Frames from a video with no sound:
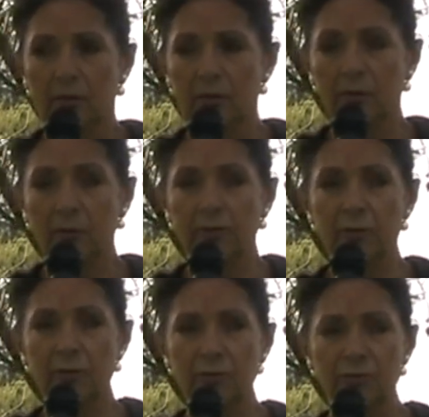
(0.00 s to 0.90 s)

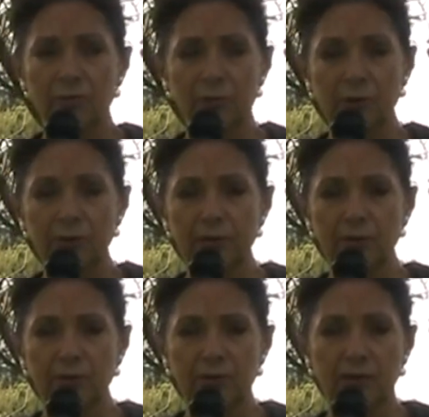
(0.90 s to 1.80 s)
l'enfant surdoué
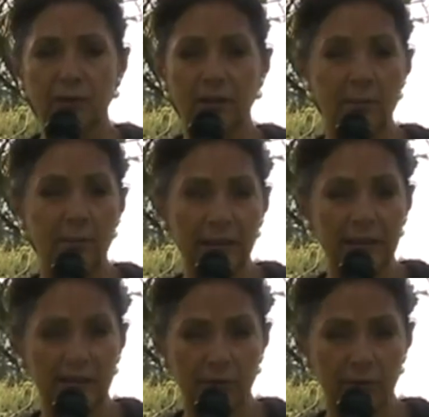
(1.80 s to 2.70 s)
qui travaille mal à
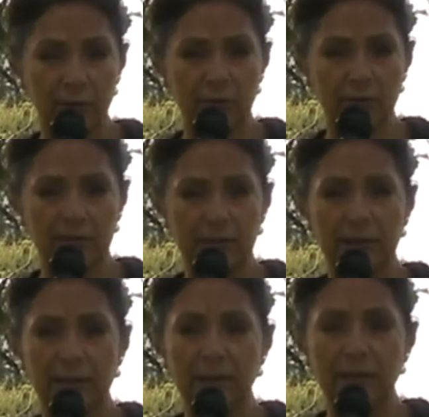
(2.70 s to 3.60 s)
l'école,
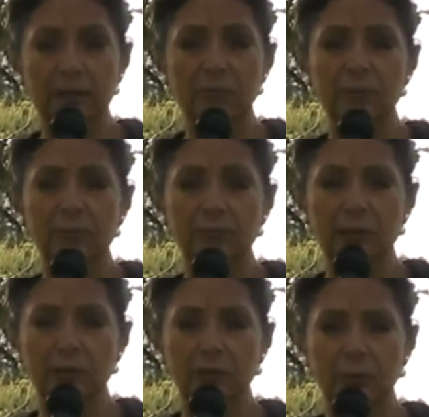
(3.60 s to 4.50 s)
qui a été
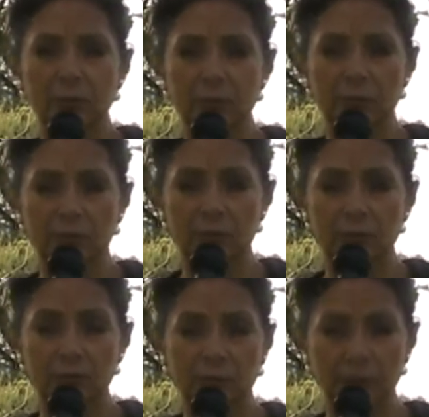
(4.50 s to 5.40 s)
identifié comme euh,
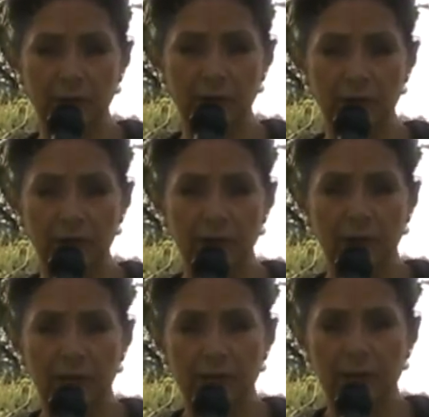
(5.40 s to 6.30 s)
surdoué,
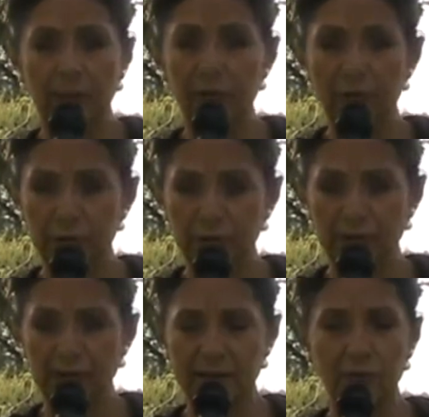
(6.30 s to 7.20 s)
ça peut vous
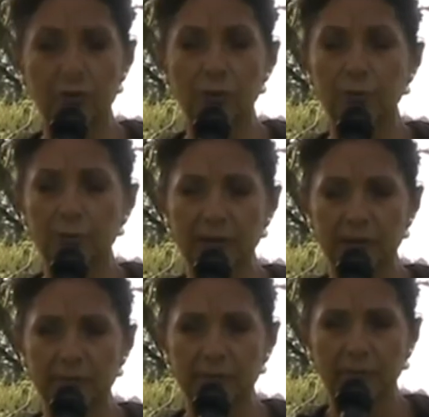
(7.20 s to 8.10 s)
choquer, ça en choque plus d'un,
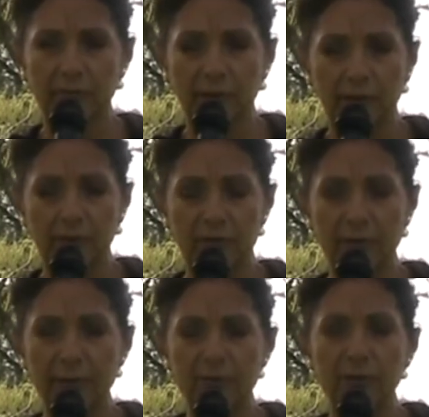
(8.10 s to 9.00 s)
de
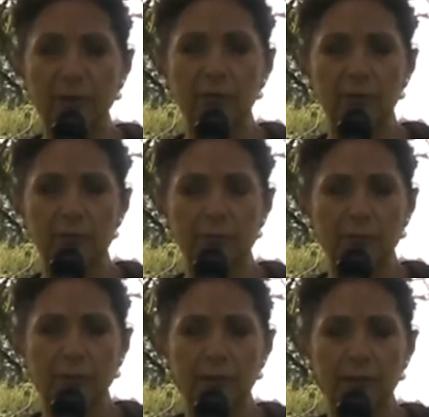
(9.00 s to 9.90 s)
s'apercevoir que dans une
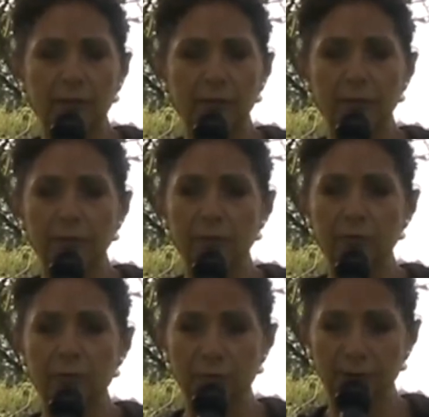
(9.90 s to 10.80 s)
famille, l'enfant
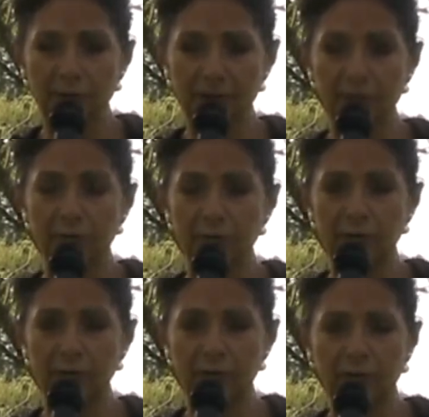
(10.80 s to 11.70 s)
sur, dit
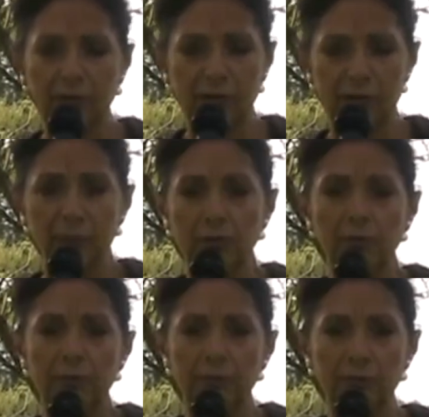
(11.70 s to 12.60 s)
surdoué est souvent un
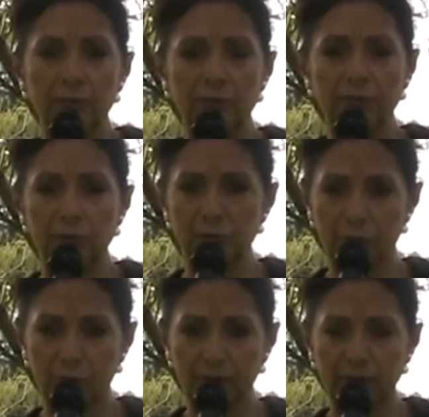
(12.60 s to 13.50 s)
enfant qui est dans son
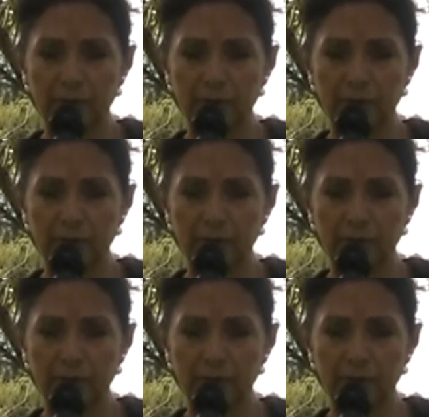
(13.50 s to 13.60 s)
coin,